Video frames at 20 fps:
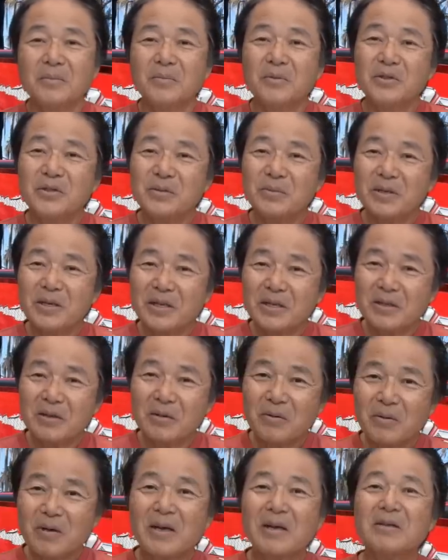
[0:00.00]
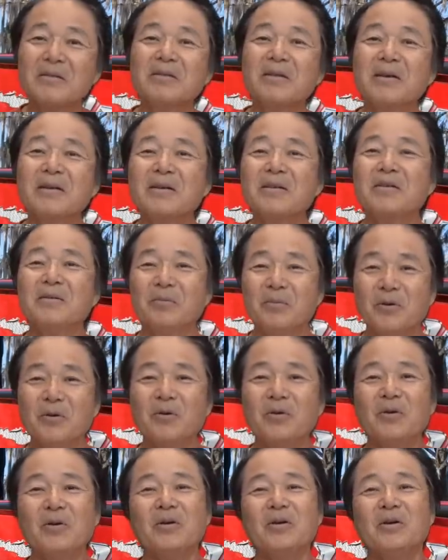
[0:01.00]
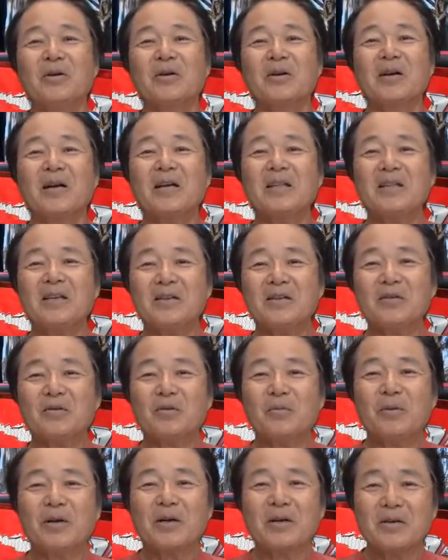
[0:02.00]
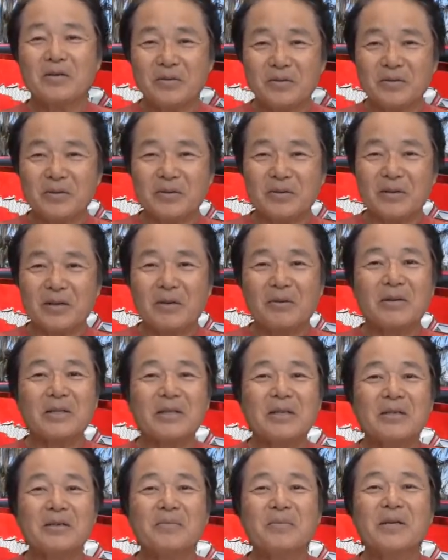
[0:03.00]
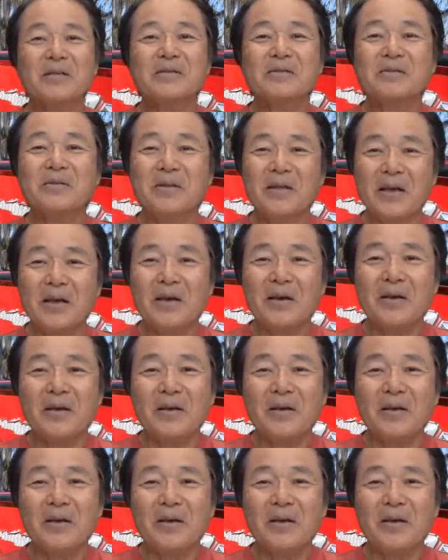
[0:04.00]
結び方を変えるだけでも、かなり細かく変わってきますんで、